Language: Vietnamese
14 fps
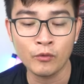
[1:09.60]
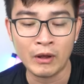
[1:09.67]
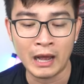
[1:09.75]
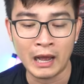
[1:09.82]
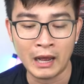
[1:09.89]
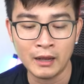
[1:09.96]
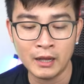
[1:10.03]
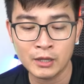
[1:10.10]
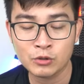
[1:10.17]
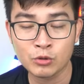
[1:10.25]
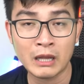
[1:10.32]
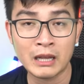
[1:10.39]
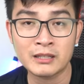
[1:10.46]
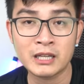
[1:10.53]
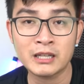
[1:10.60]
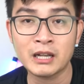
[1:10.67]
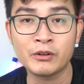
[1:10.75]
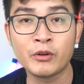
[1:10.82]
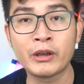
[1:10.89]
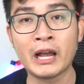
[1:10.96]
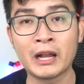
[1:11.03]
và chúng ta dễ dàng
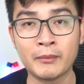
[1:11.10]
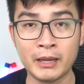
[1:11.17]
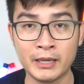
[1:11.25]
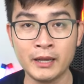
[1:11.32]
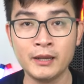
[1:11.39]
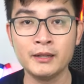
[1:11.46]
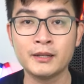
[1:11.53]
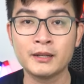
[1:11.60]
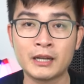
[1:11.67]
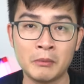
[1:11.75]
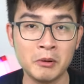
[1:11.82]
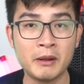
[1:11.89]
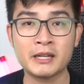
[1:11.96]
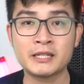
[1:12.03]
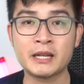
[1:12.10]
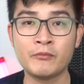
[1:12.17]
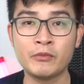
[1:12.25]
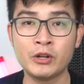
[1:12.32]
điều khiển các bạn nhé cảm ơn bạn đã xem